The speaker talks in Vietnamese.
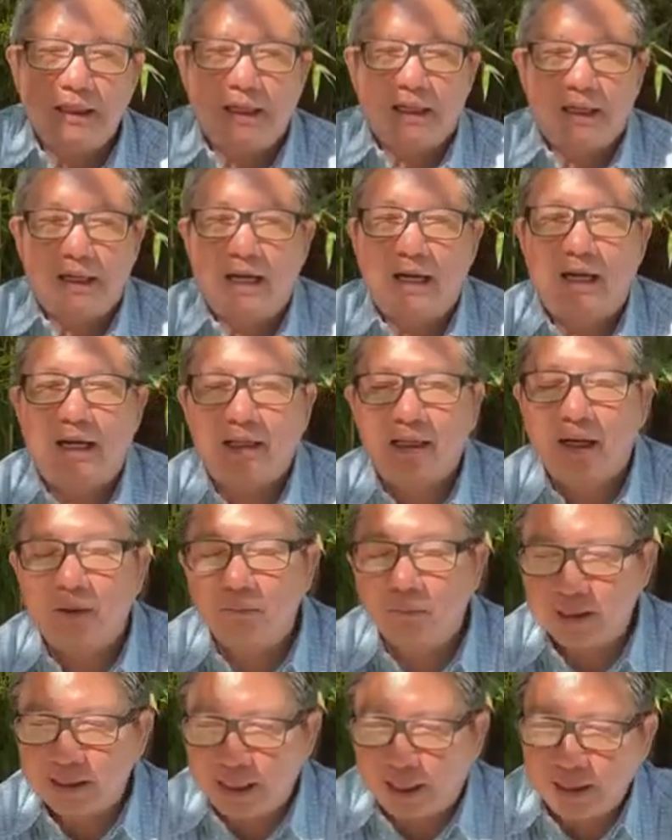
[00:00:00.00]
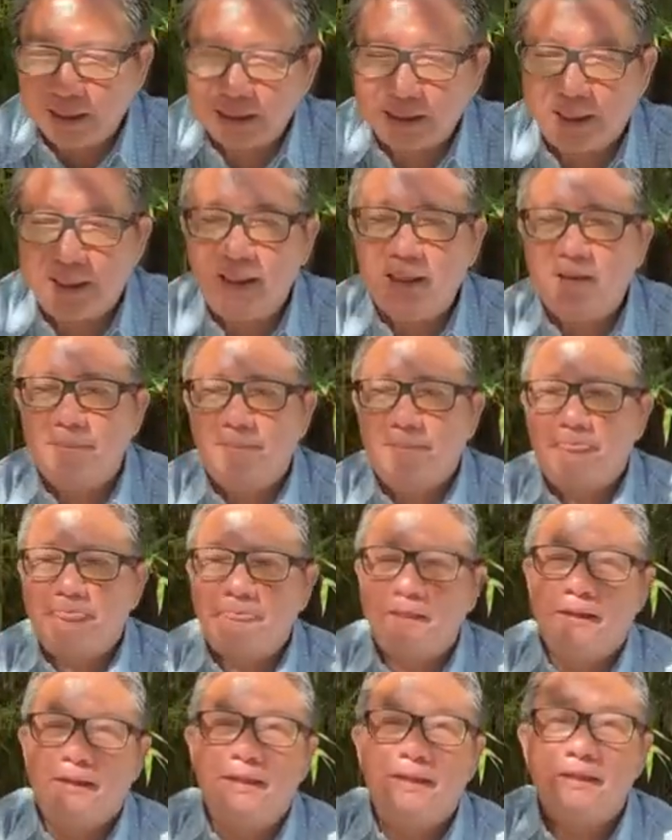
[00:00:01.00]
lờ lờ không có chánh kiến
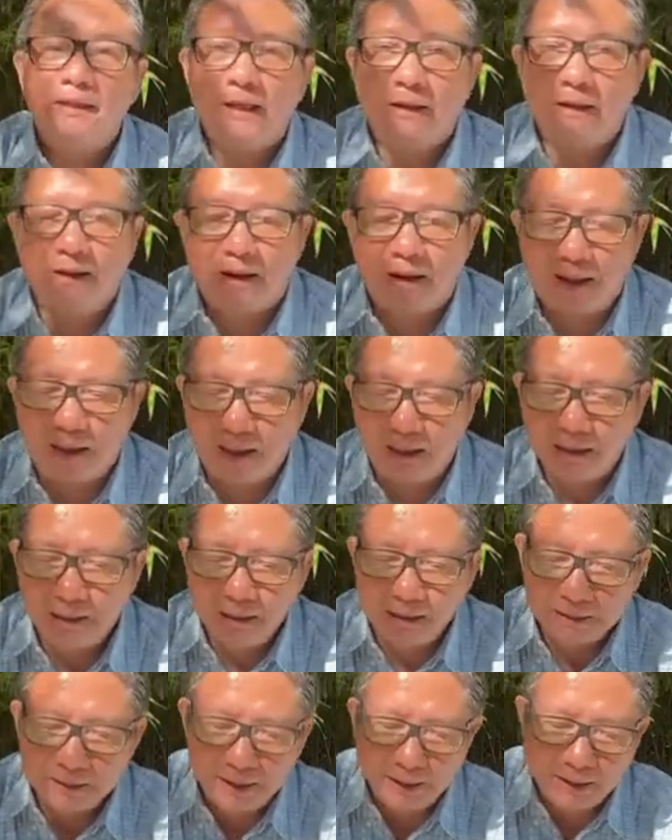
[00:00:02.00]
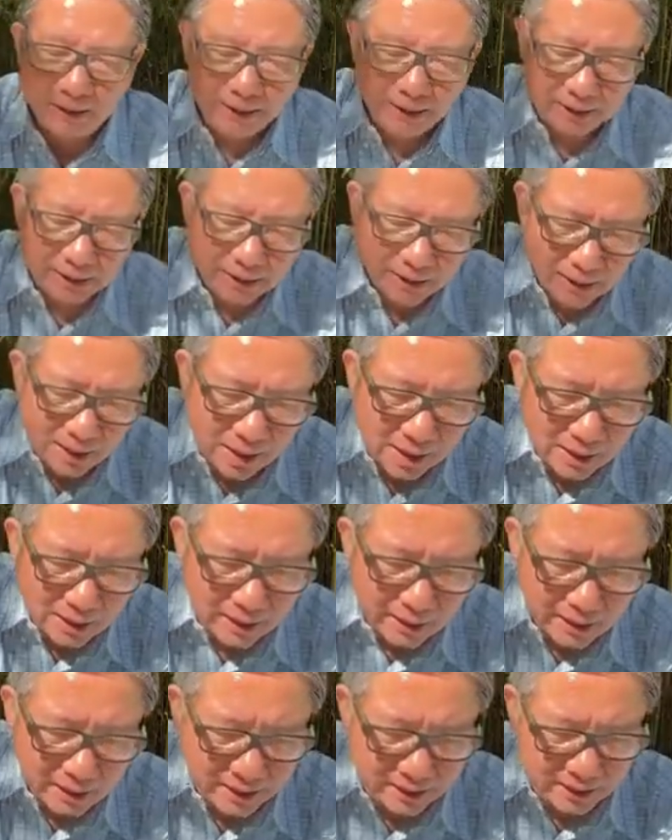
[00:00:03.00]
thì đi theo họ. Thì cái đó
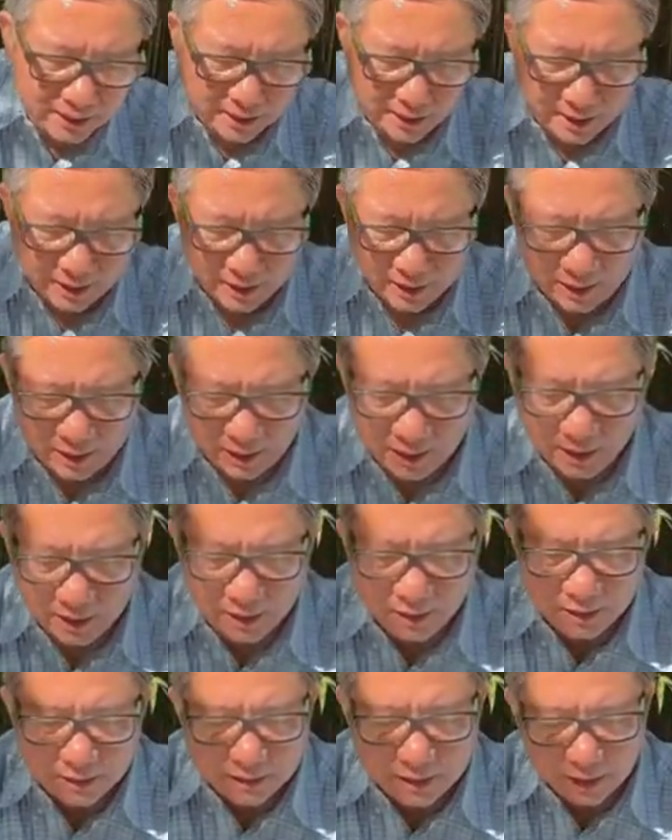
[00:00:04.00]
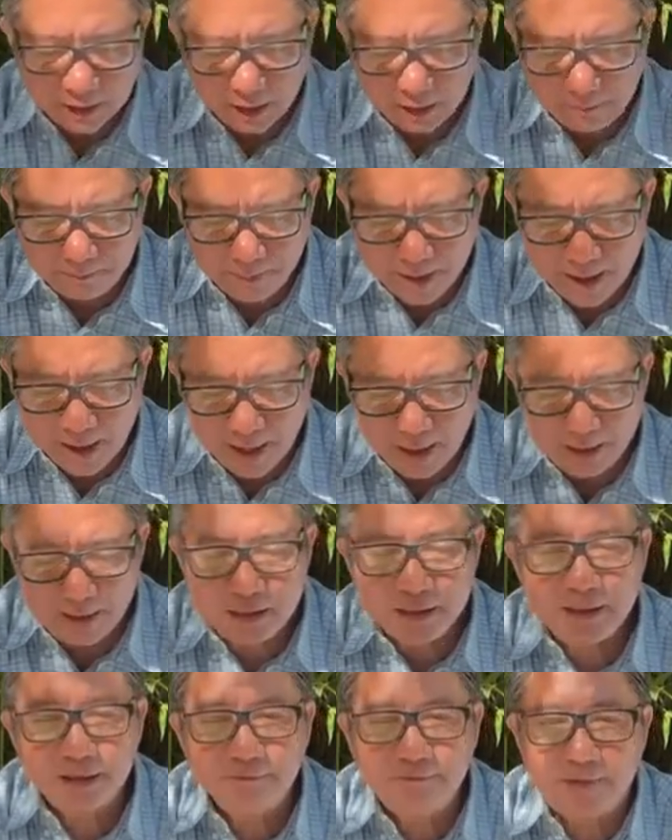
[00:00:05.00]
thì uh, cho nên mẹ
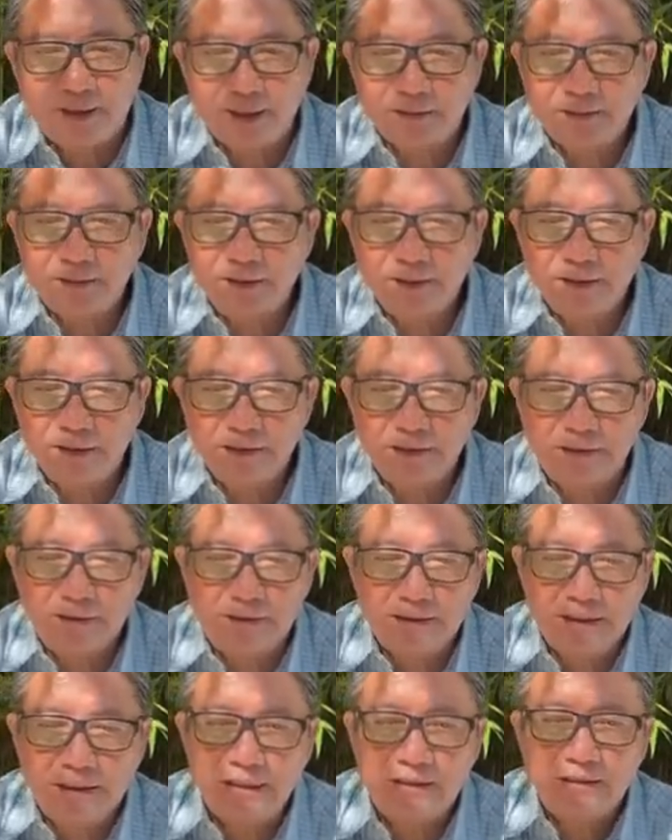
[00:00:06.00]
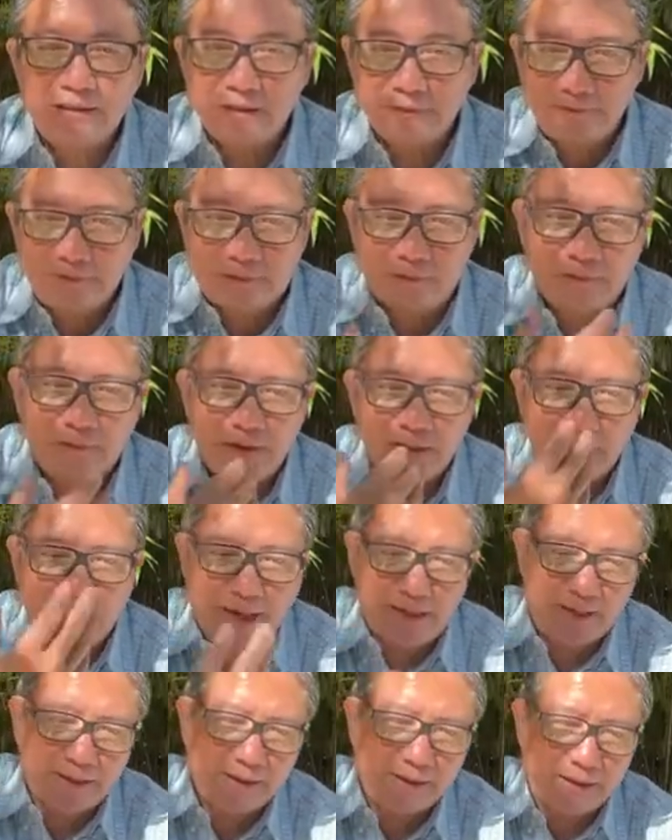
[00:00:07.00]
với chư Phật thường với sư phụ
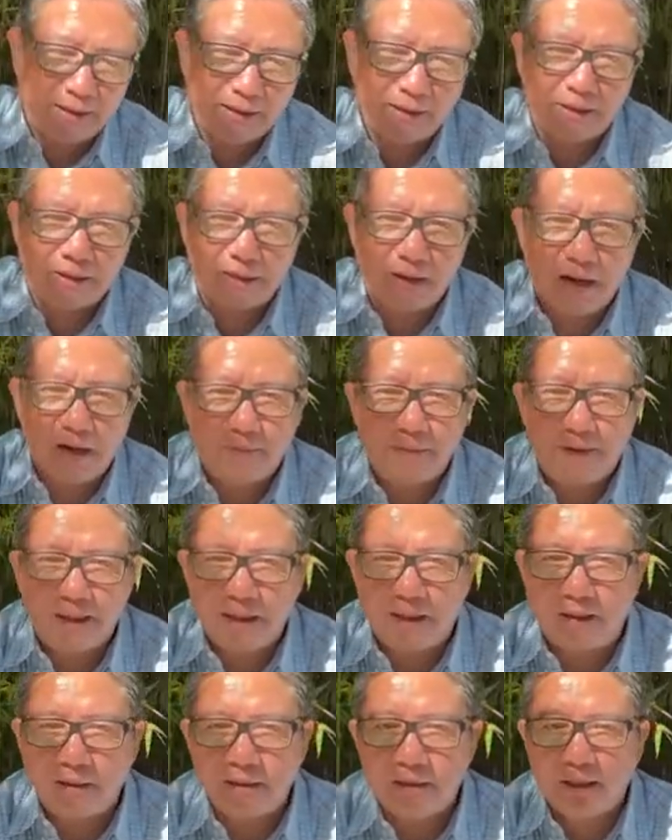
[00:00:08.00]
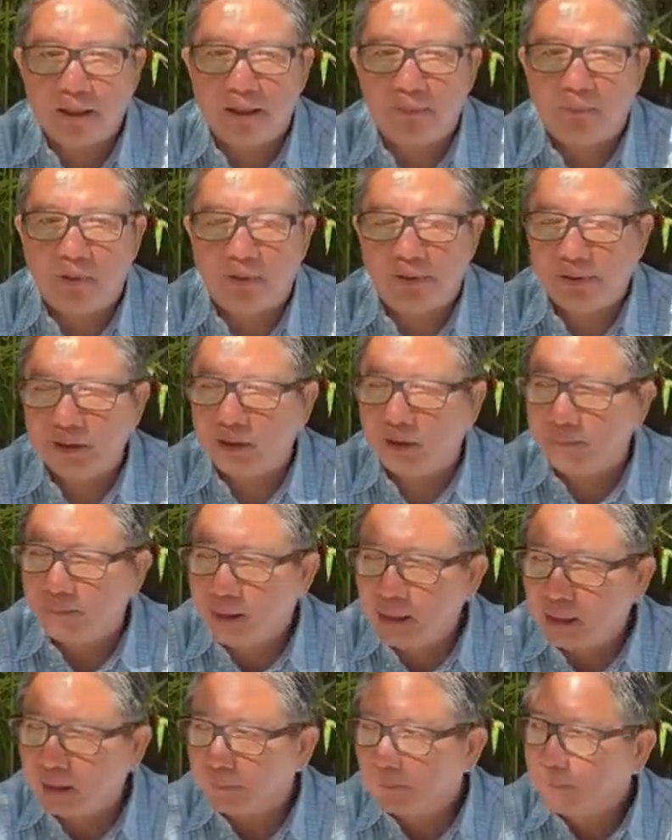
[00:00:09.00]
dạy kìa các con phải nói cho mọi người biết